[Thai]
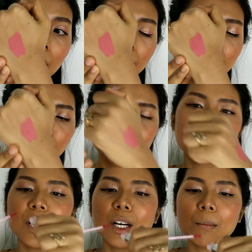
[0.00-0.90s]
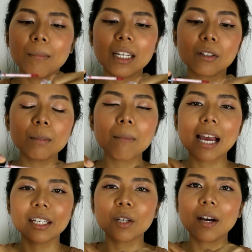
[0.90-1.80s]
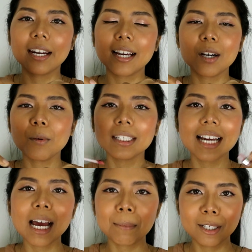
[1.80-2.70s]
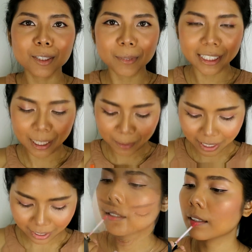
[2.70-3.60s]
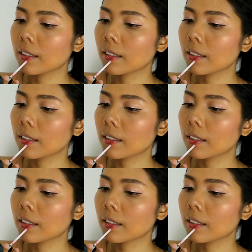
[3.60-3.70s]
นะ เดี๋ยวมาลองที่ปากดีกว่านะคะ ว่าทามาแล้วจะเป็นยังไงบ้างค่ะ